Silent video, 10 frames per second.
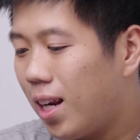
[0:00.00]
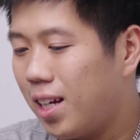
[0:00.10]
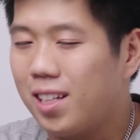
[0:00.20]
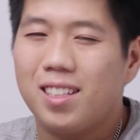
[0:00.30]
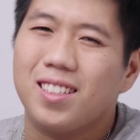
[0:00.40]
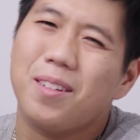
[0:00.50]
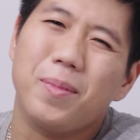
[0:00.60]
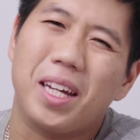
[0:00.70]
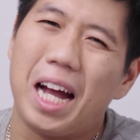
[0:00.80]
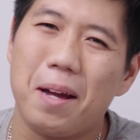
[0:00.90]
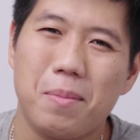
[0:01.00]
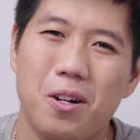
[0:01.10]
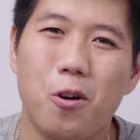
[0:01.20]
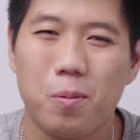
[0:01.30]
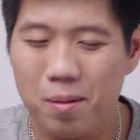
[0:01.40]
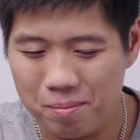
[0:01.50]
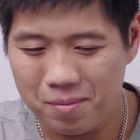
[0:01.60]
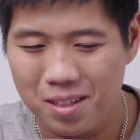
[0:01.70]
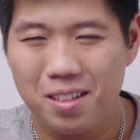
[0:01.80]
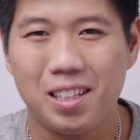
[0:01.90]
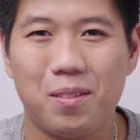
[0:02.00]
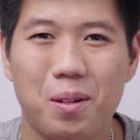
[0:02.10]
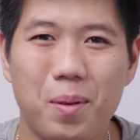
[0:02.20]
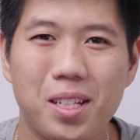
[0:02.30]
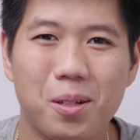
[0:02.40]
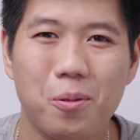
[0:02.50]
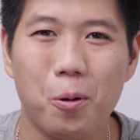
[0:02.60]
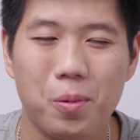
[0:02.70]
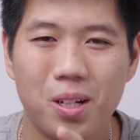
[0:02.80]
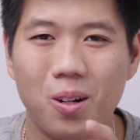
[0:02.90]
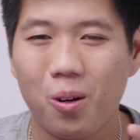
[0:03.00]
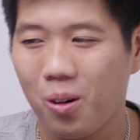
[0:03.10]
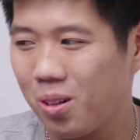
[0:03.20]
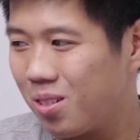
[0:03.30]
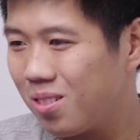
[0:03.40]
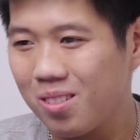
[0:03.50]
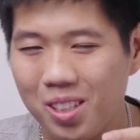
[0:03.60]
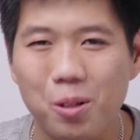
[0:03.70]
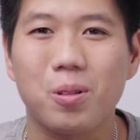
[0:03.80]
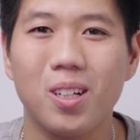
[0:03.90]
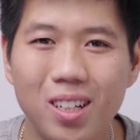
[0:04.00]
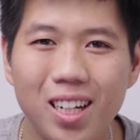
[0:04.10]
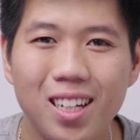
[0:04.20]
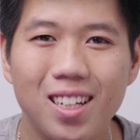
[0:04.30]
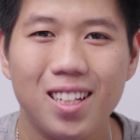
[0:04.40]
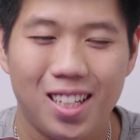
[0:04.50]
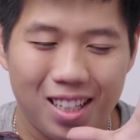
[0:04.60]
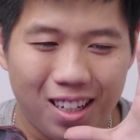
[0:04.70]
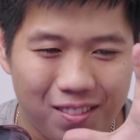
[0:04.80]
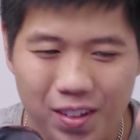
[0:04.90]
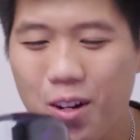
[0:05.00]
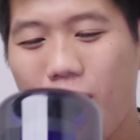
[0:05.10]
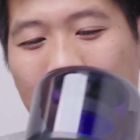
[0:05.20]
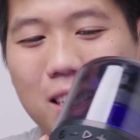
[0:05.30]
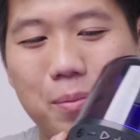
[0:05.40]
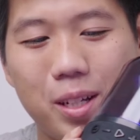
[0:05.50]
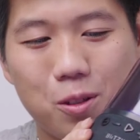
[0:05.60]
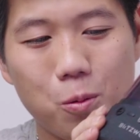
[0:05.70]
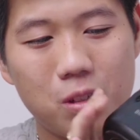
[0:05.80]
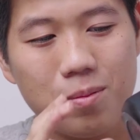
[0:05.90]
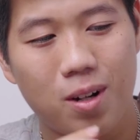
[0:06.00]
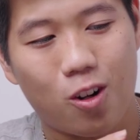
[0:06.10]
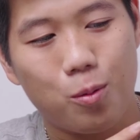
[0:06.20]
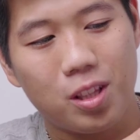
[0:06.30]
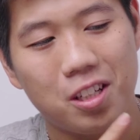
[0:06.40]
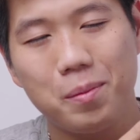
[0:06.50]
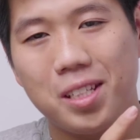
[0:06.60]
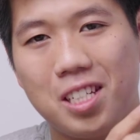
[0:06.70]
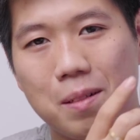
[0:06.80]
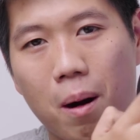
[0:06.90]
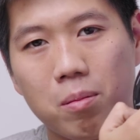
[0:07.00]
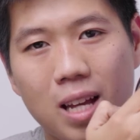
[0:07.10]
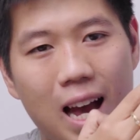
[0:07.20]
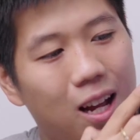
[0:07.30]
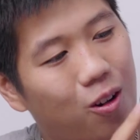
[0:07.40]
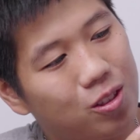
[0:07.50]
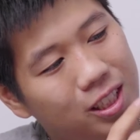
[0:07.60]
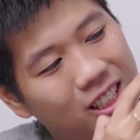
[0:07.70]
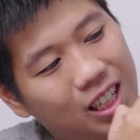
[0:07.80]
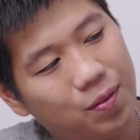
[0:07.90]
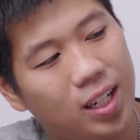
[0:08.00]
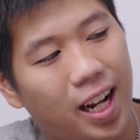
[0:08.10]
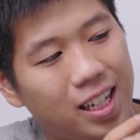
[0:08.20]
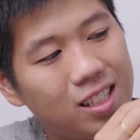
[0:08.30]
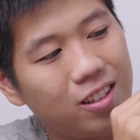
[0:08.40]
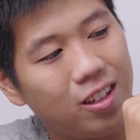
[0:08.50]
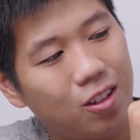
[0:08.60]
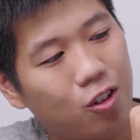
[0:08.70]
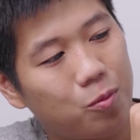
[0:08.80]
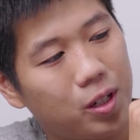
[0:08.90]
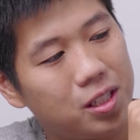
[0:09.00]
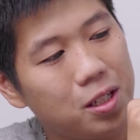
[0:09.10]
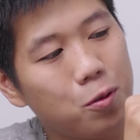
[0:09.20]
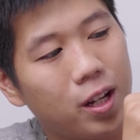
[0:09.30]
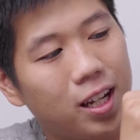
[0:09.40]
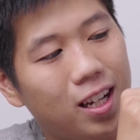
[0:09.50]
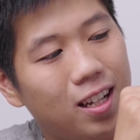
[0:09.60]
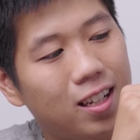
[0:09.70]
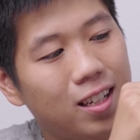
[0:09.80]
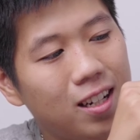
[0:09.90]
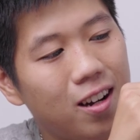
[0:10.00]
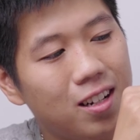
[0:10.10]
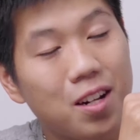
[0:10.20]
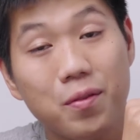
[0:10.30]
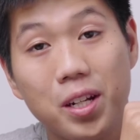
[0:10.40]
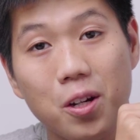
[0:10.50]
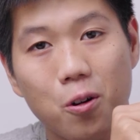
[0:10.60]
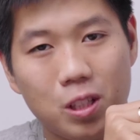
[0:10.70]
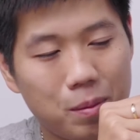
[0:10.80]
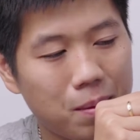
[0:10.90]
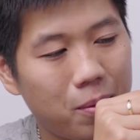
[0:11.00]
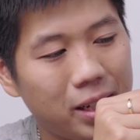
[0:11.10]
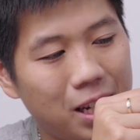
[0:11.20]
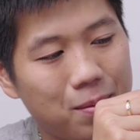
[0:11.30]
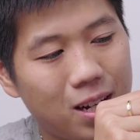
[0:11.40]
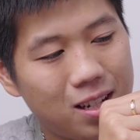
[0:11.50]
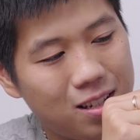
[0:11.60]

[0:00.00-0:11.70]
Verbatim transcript: này Thực ra mình ngại mở hộp lắm Tại vì bên trong hộp nó cứ có nhiều thứ ấy với loa này thì mình dùng nhưng mà có một thứ mình chưa bóc ra đó chính là cái phần đáy dưới nó còn một cái siêu này Đấy, đợi lên video thì mới bóc anh em ạ